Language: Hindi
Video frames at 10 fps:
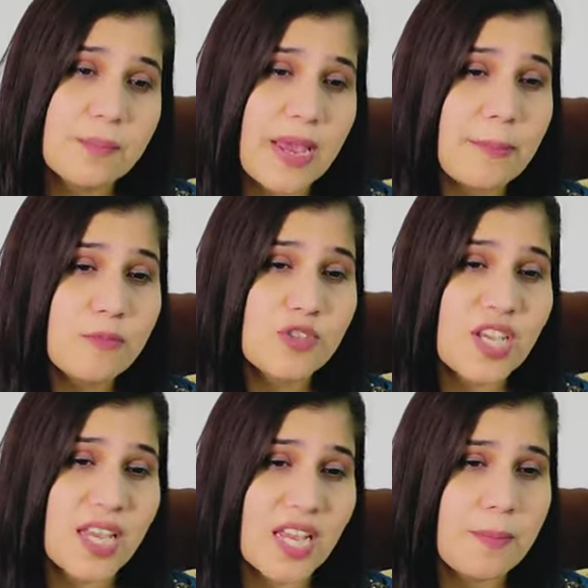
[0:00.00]
लेकिन मैम
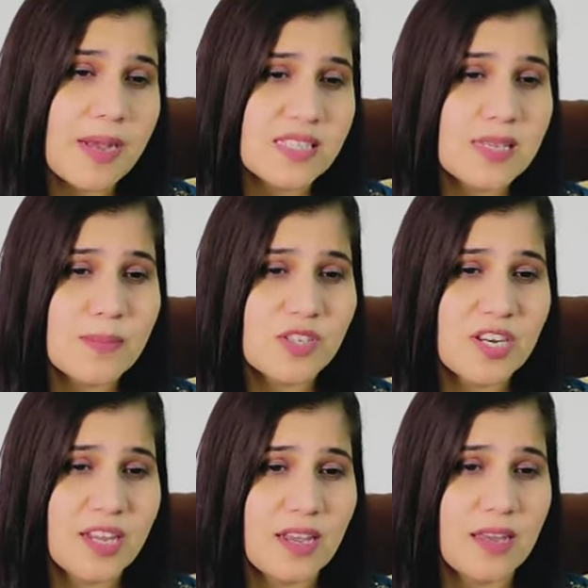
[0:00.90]
मुझे एक बात
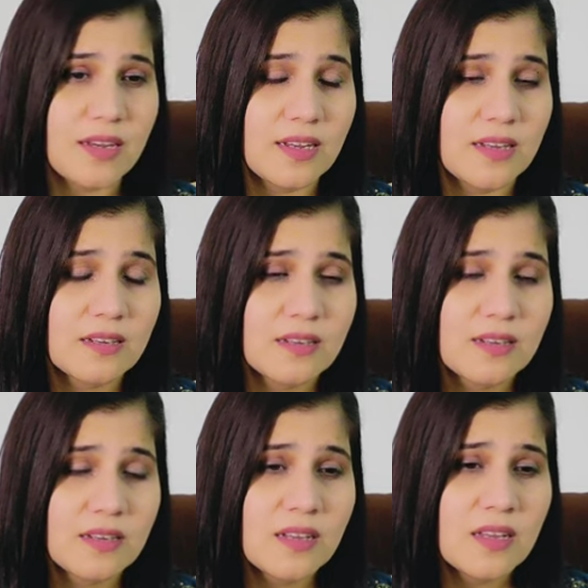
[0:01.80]
समझ नहीं आ रही है
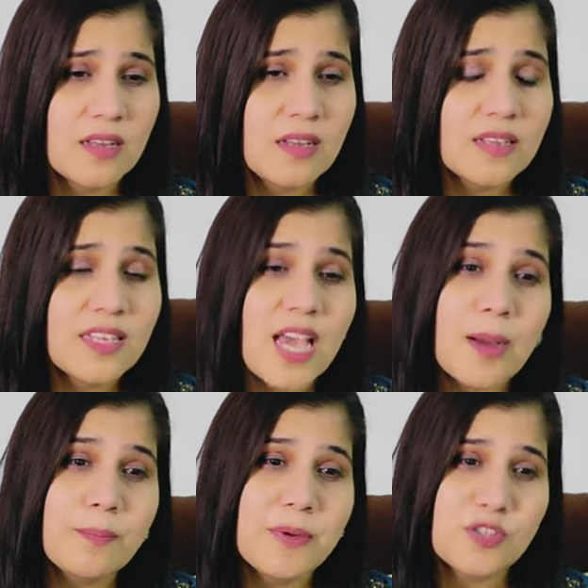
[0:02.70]

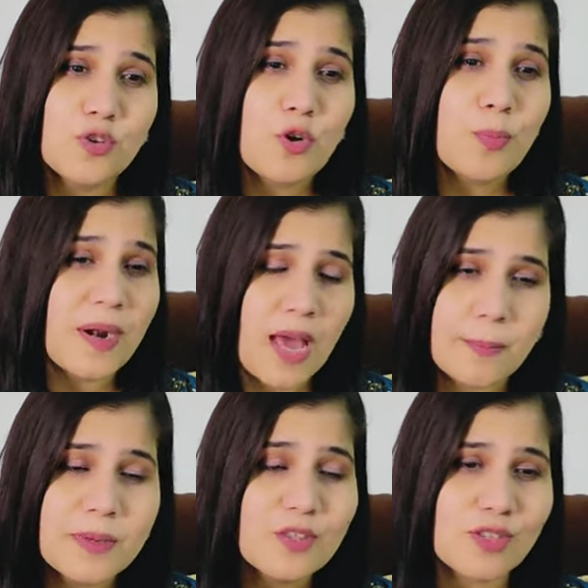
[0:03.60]
कि आप बच्चों को
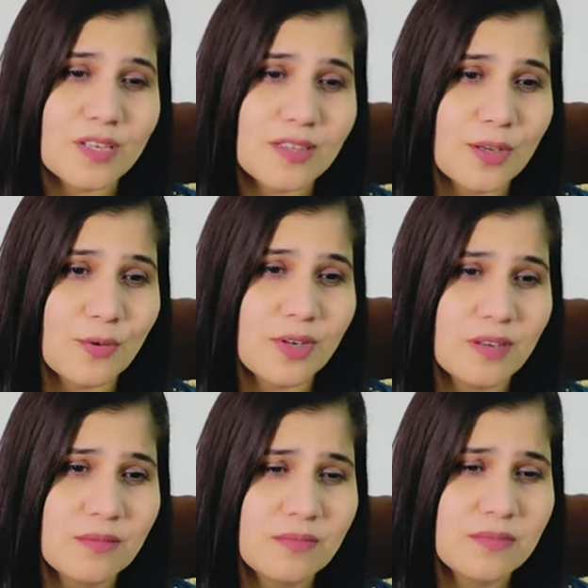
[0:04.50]
पढ़ा भी तो सकते
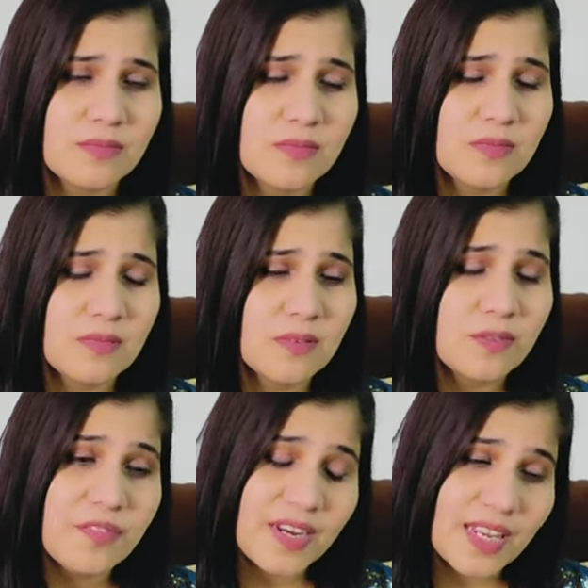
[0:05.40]
हो ना
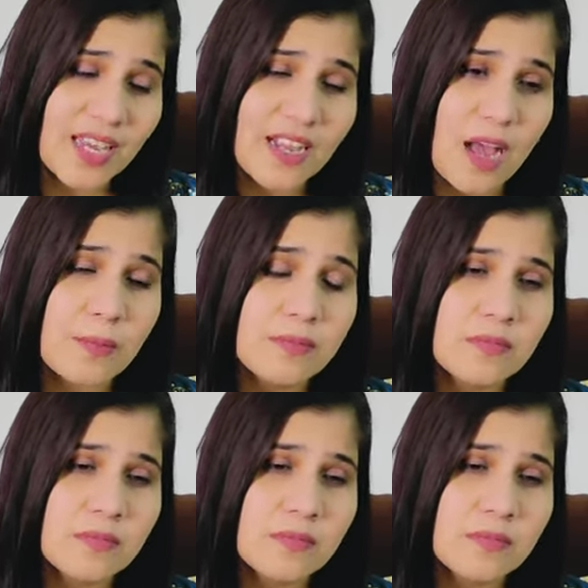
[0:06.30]
फिर ये